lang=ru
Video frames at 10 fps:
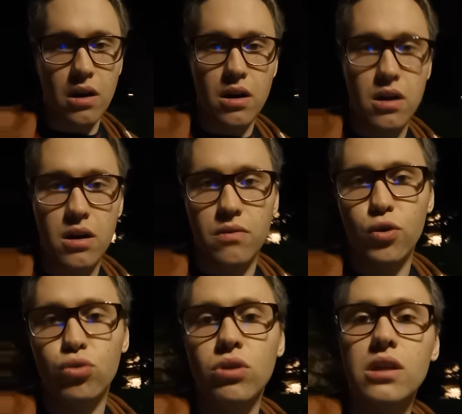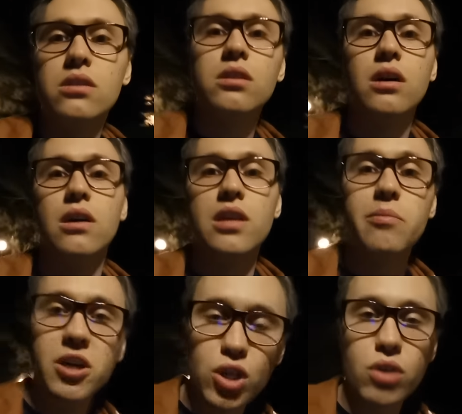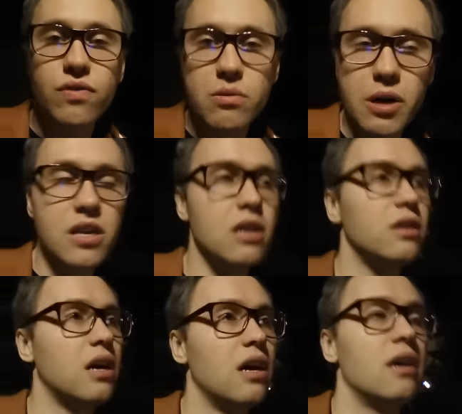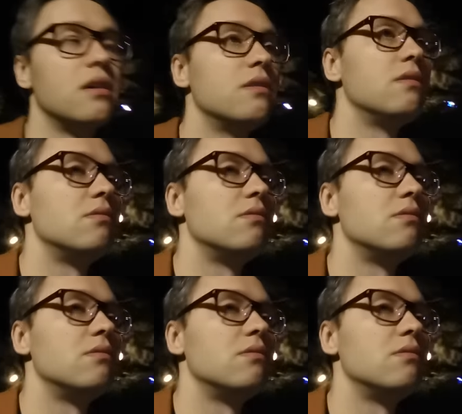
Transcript: А, вот у нас а, не обращают внимания на